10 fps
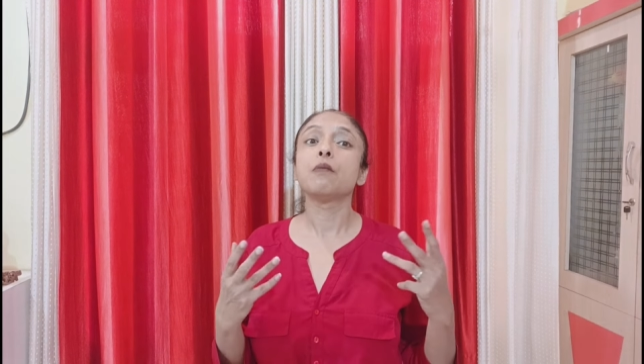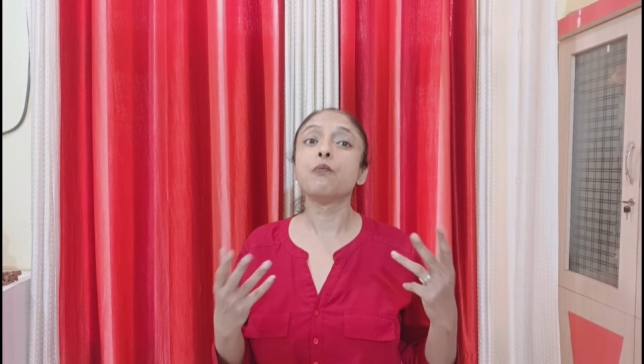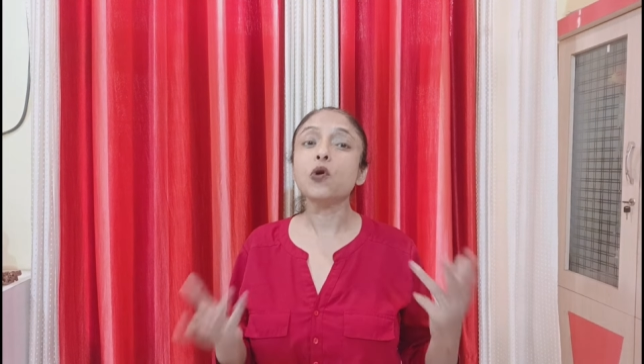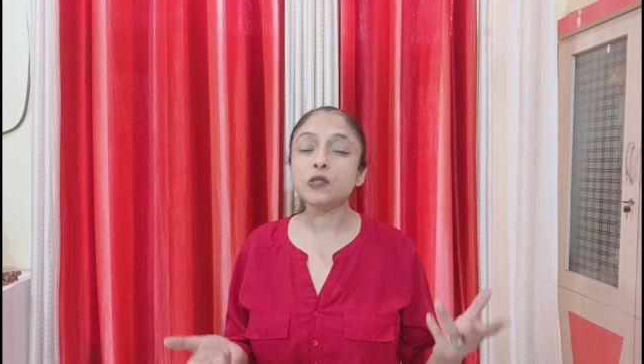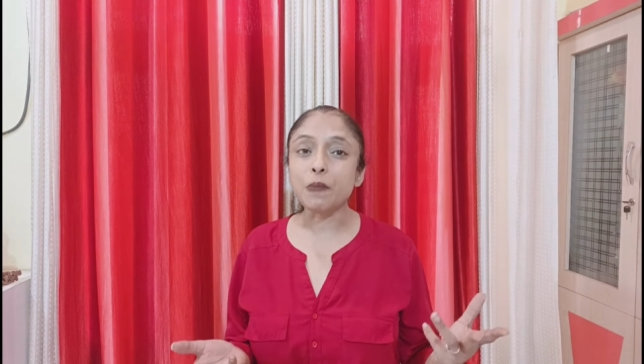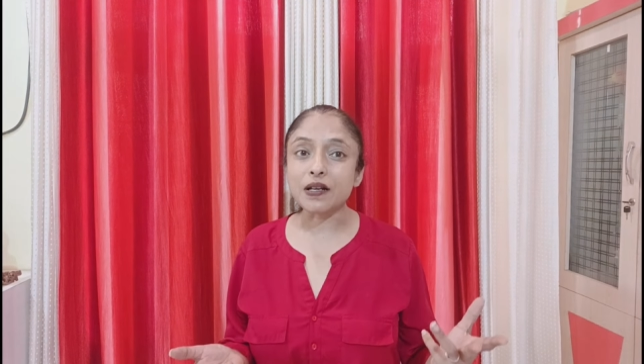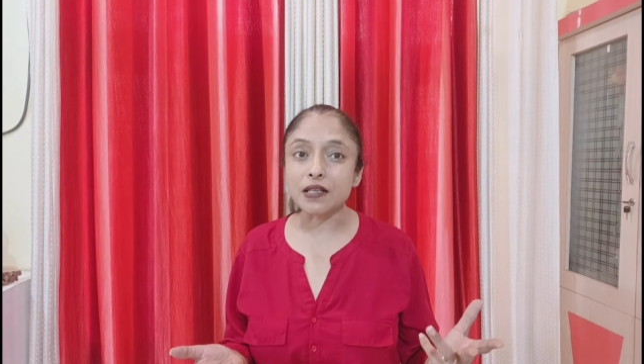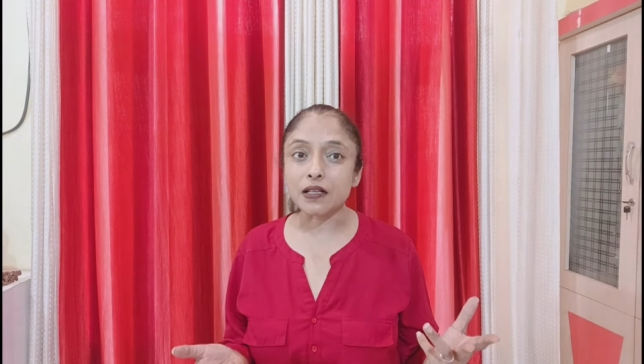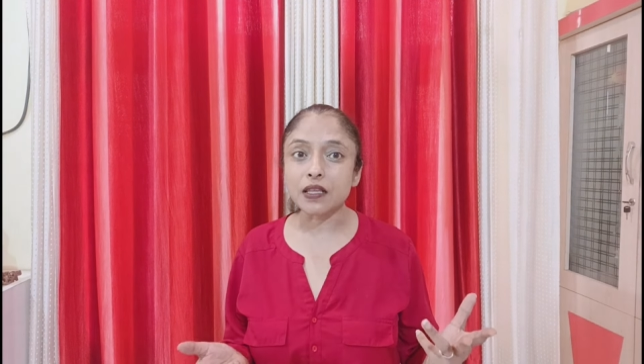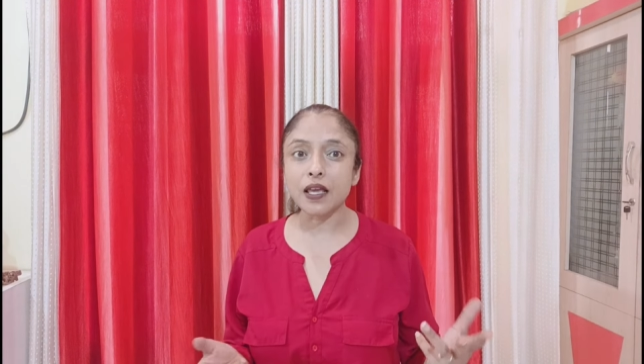बुक्स पढ़
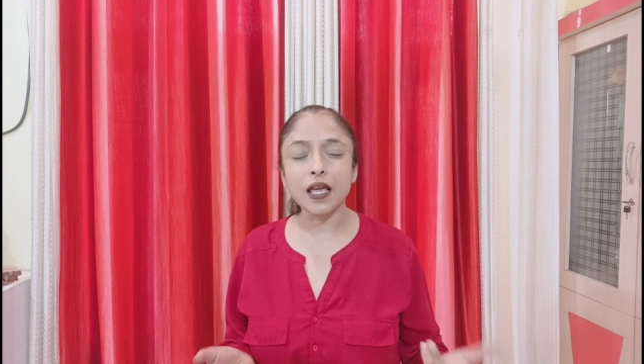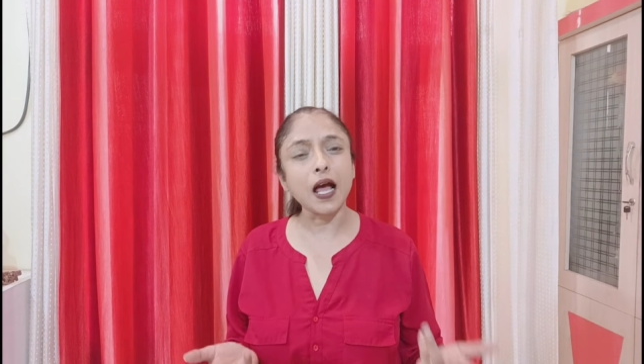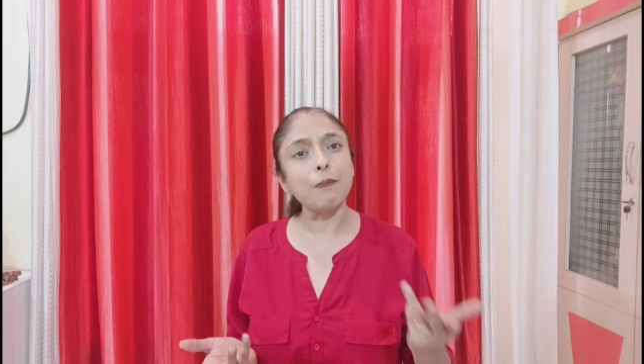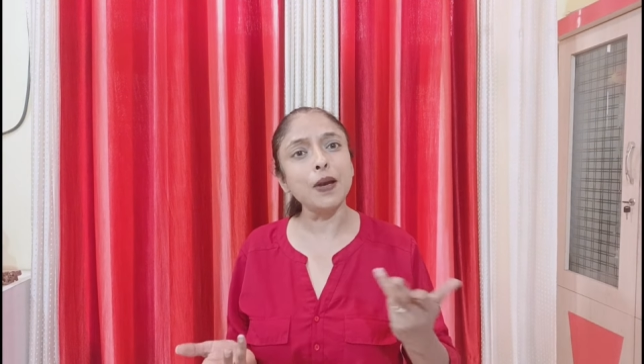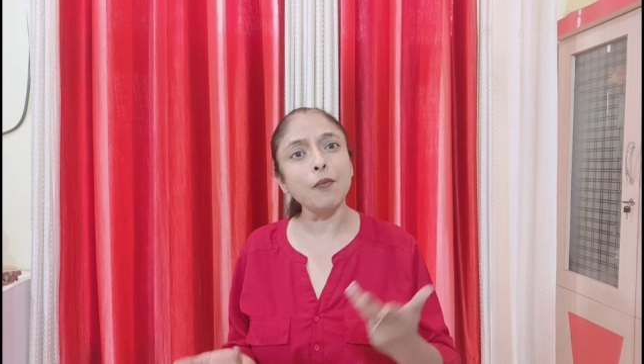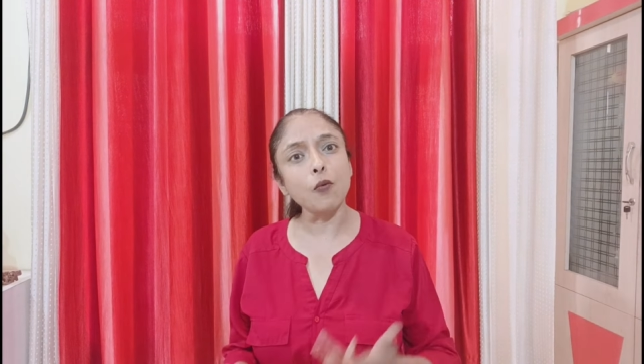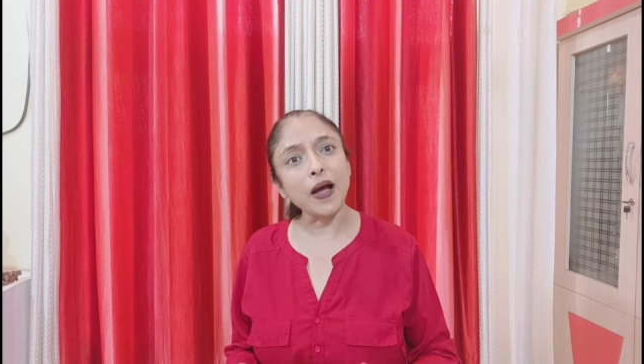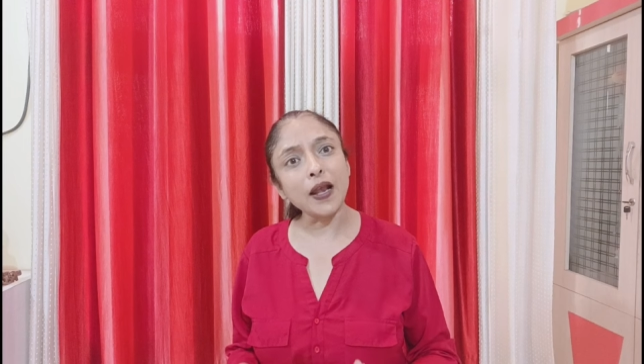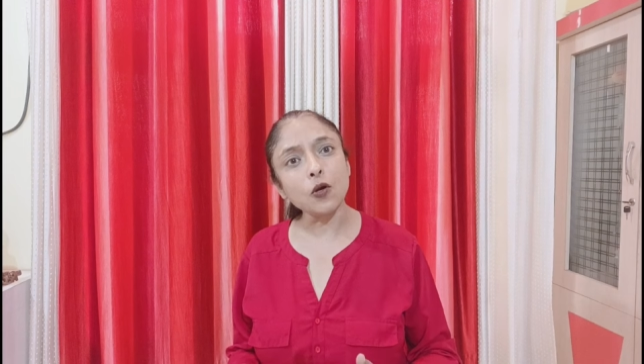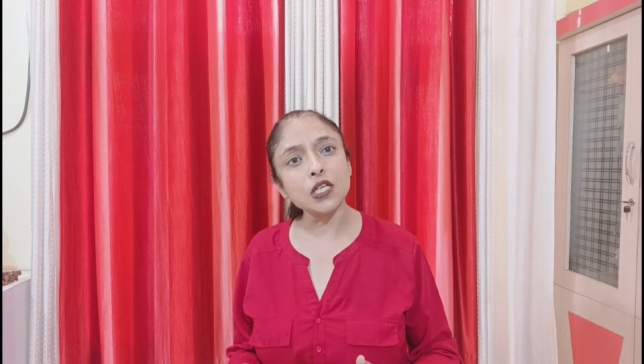सकते सकते हैं अपने
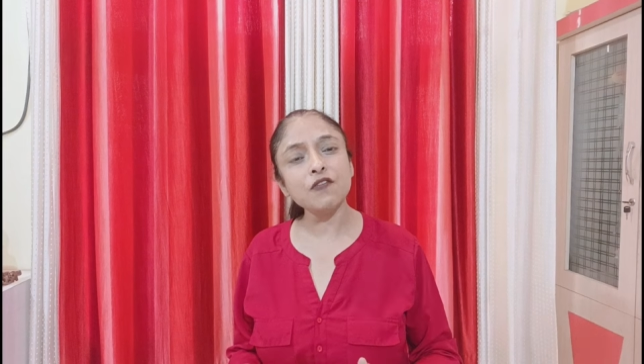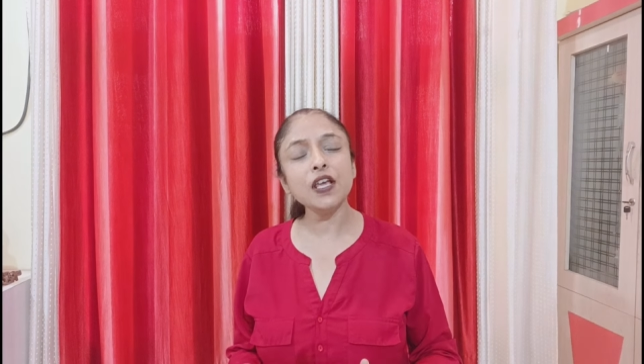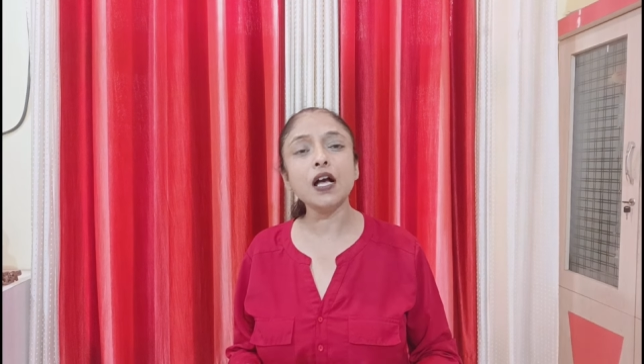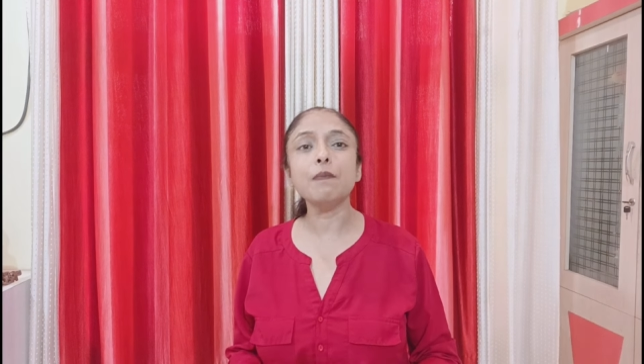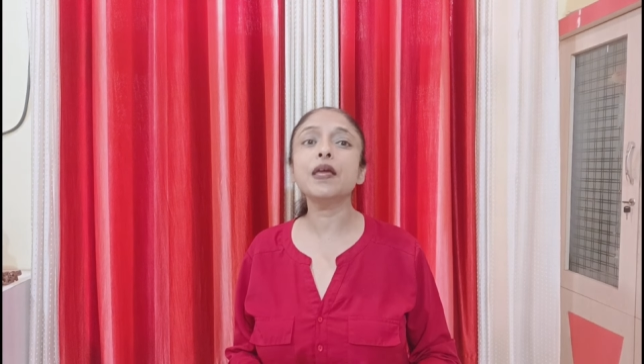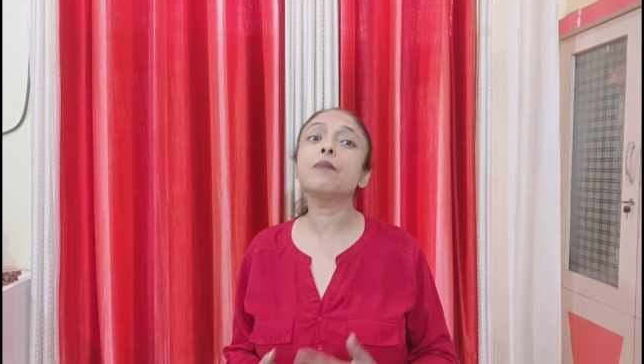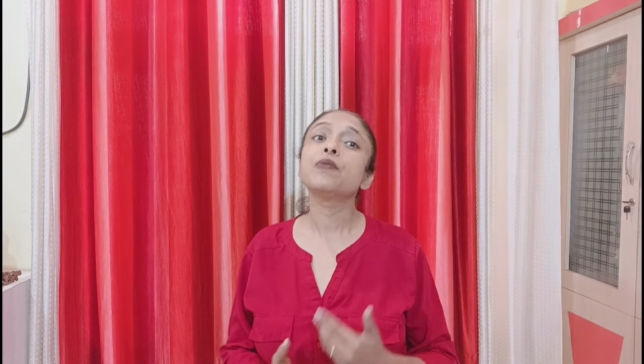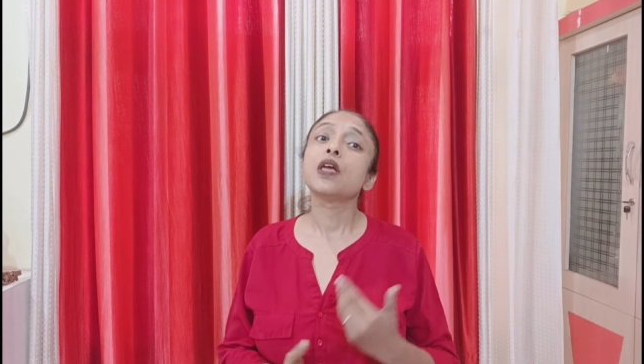मोबाइल और टीवी का भी